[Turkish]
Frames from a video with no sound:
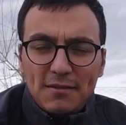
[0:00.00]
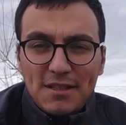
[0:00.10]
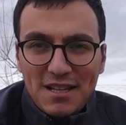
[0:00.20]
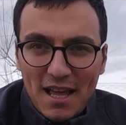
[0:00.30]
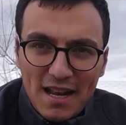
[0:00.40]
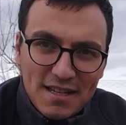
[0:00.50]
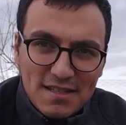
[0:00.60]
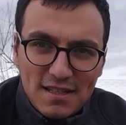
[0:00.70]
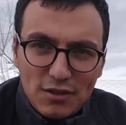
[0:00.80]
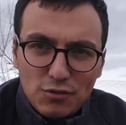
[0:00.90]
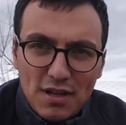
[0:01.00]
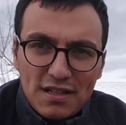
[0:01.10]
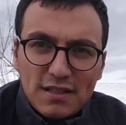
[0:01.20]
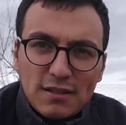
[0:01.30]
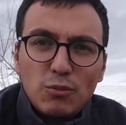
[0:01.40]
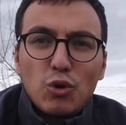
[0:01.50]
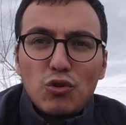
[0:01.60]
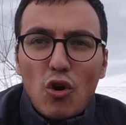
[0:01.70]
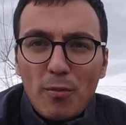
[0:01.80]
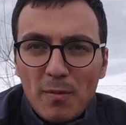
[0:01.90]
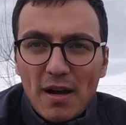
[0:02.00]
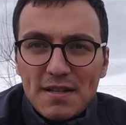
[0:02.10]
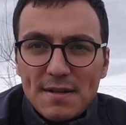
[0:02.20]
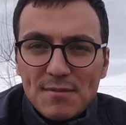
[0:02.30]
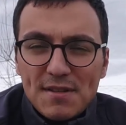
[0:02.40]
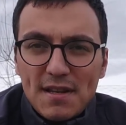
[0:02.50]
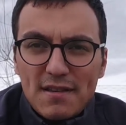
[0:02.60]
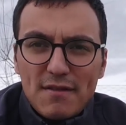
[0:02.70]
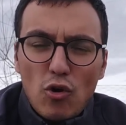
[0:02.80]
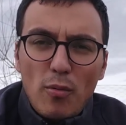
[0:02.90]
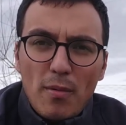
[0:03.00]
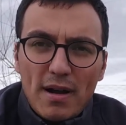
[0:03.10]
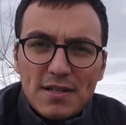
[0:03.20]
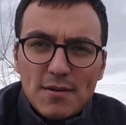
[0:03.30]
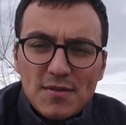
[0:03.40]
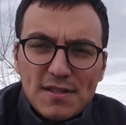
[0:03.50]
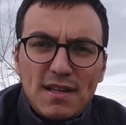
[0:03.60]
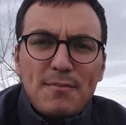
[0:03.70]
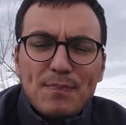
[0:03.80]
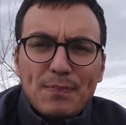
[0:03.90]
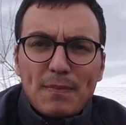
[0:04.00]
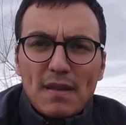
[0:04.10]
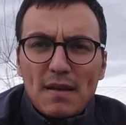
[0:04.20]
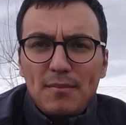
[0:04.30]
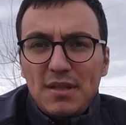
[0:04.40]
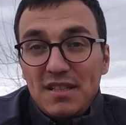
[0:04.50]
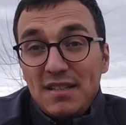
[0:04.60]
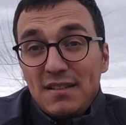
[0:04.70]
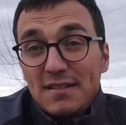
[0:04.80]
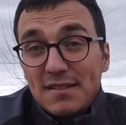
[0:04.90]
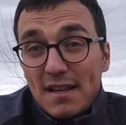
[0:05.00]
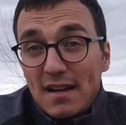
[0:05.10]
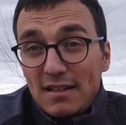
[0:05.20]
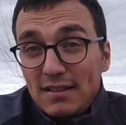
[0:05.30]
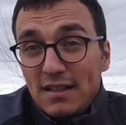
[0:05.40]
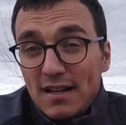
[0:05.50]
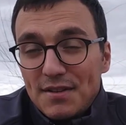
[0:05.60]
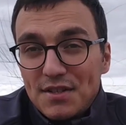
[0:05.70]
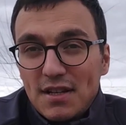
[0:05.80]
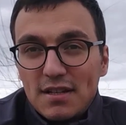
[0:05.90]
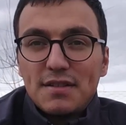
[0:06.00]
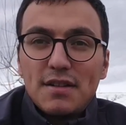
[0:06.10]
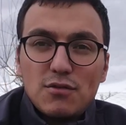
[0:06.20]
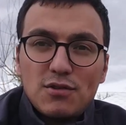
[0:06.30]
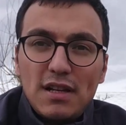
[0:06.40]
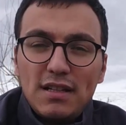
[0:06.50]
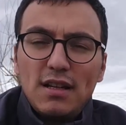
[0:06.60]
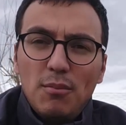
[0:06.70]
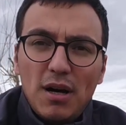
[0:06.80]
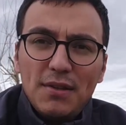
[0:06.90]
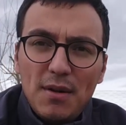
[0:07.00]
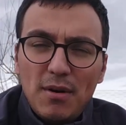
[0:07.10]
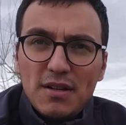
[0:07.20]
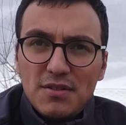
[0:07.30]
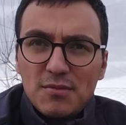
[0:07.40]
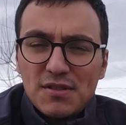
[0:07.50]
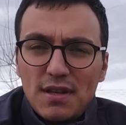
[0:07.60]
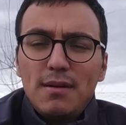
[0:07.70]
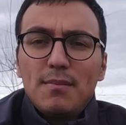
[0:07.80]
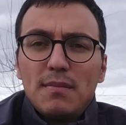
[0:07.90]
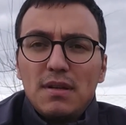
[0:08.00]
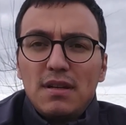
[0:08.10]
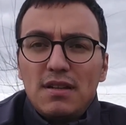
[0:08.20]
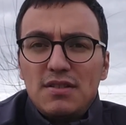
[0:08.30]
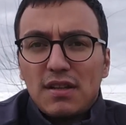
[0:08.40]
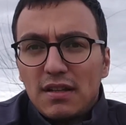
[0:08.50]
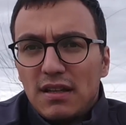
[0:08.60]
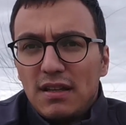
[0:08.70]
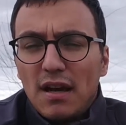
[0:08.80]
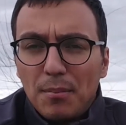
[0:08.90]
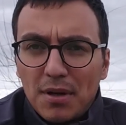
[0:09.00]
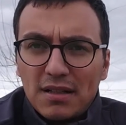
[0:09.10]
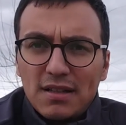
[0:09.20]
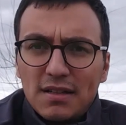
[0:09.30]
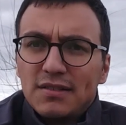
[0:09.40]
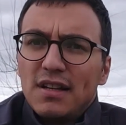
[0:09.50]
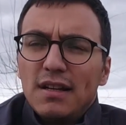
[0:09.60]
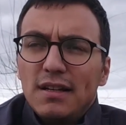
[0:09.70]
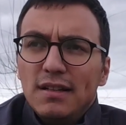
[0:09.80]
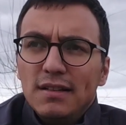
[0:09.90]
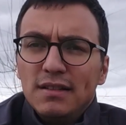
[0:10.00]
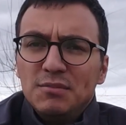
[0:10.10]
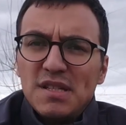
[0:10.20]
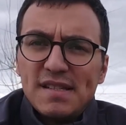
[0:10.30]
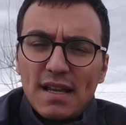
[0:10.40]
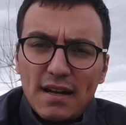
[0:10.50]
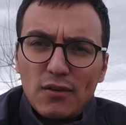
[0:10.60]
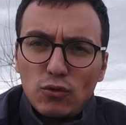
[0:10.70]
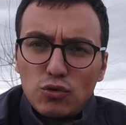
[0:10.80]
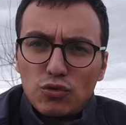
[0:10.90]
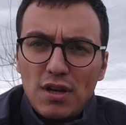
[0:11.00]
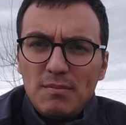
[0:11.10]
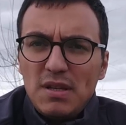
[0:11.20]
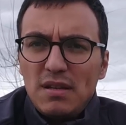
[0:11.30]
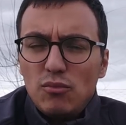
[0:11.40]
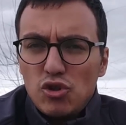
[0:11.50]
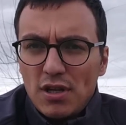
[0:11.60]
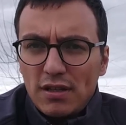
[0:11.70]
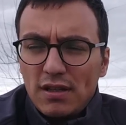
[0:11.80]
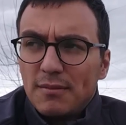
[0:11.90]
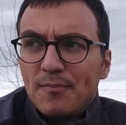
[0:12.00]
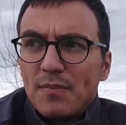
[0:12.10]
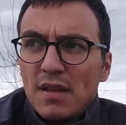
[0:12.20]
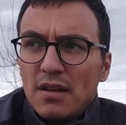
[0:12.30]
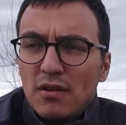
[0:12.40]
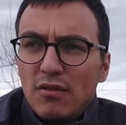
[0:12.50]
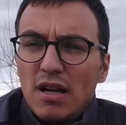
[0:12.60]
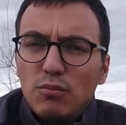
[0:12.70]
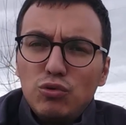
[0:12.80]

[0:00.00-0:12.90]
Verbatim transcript: TV'den herkese iyi günler. Bugün hobi bahçemizdeyiz ve hobi bahçemizde bir zararlıyla karşı karşıyayız. Özellikle badem ağacımızda ciddi yapraklarda e, bir zarar oluşturan bir böcek var.